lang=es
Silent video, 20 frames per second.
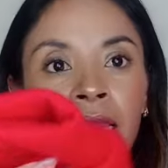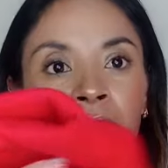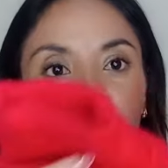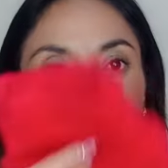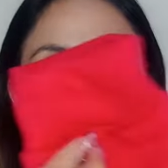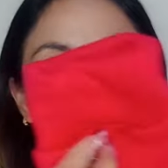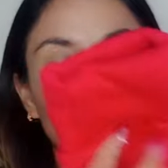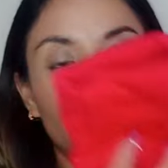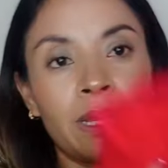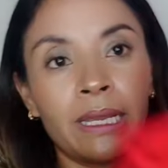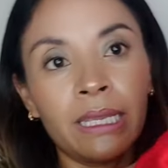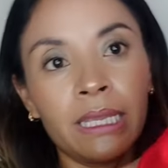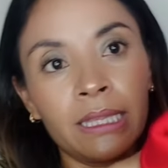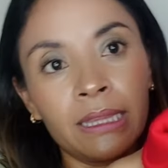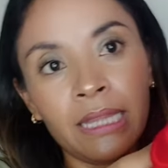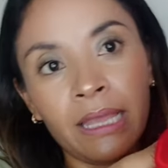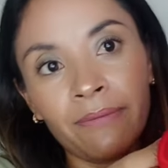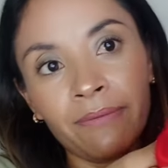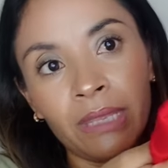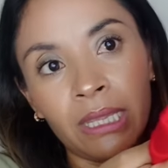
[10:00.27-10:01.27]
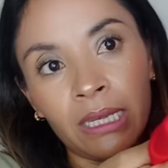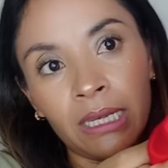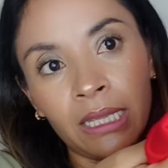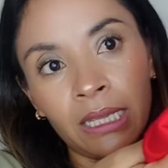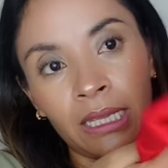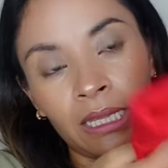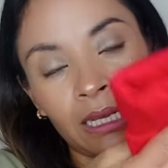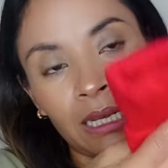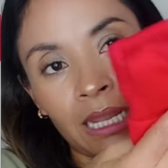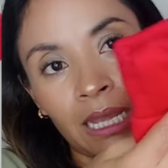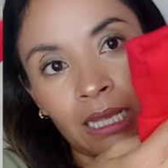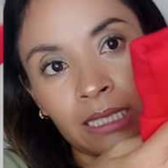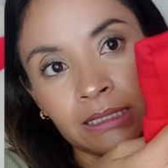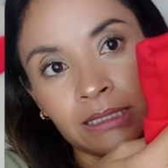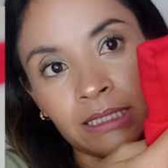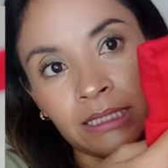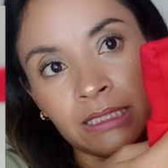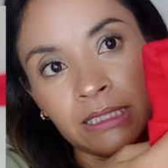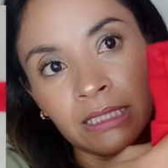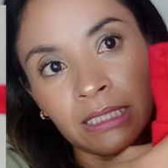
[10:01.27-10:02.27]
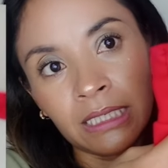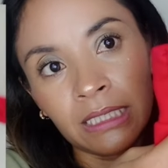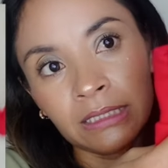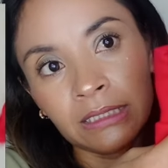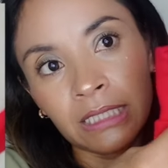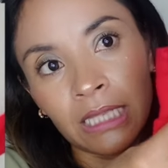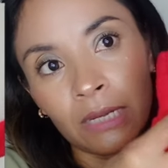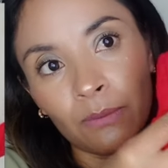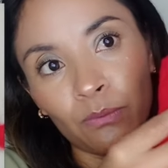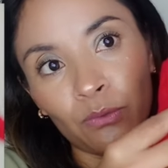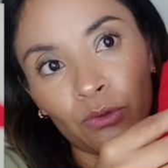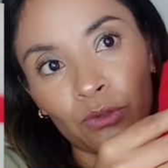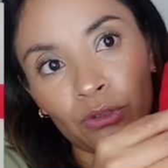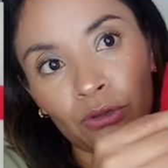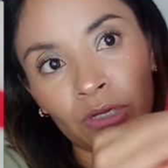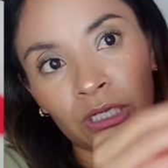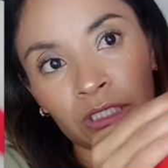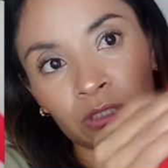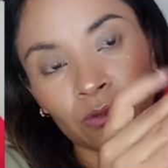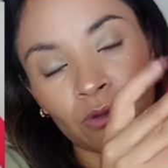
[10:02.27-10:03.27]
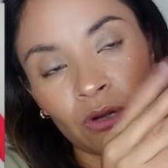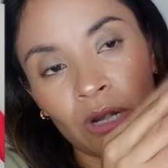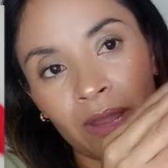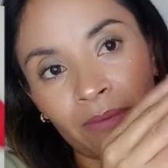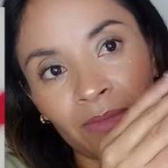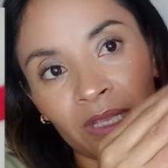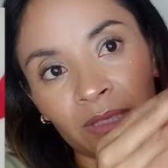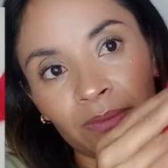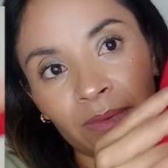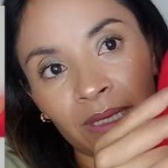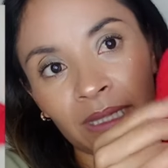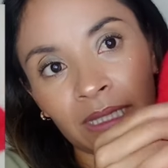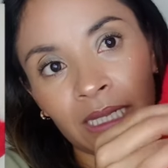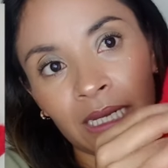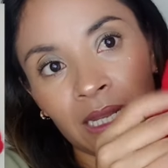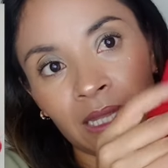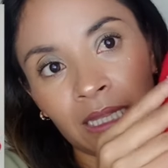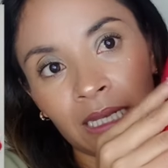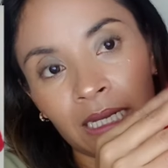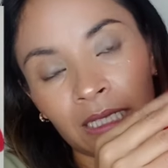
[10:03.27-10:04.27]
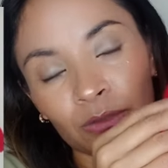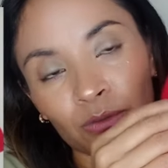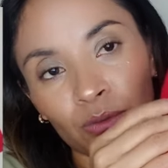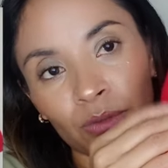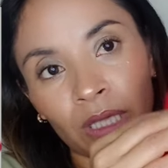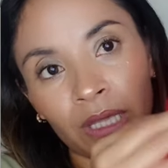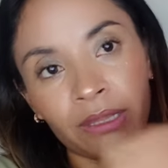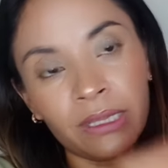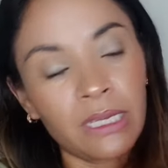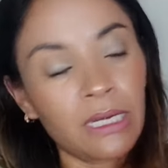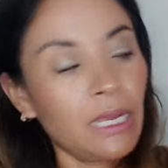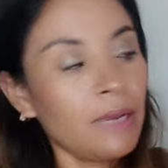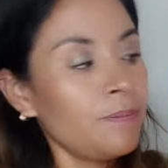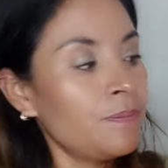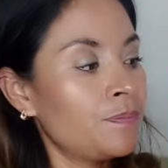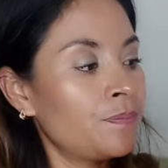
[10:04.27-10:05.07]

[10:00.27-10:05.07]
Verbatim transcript: Su manguita viene en, así chicas, el puño es con la misma tela de la sudadera.